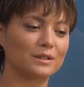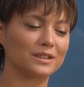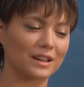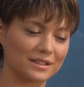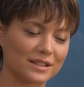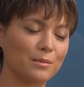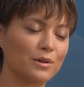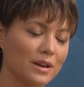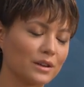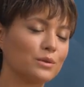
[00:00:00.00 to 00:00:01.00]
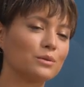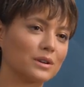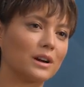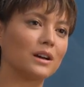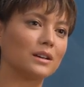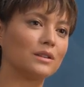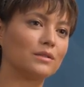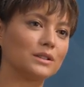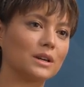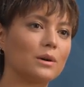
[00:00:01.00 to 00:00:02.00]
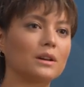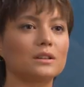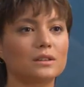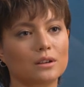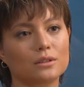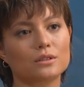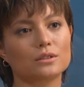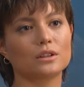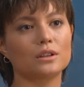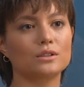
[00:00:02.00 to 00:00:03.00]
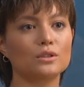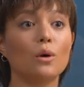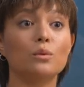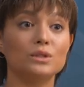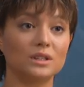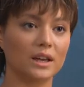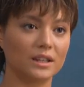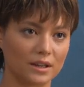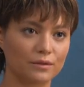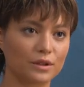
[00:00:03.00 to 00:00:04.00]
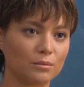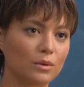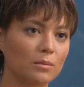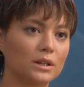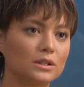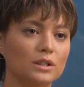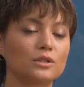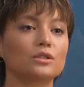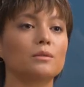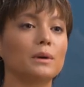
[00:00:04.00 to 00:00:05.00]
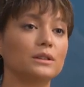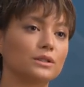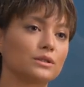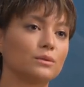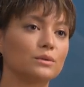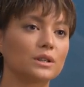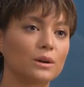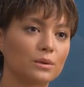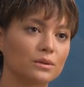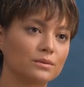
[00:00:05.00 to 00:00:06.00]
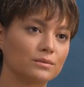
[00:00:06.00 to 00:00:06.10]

tak samo jak Julka nie wiedziała tego, co się z nią dzieje w tym momencie i co się będzie z nią działo.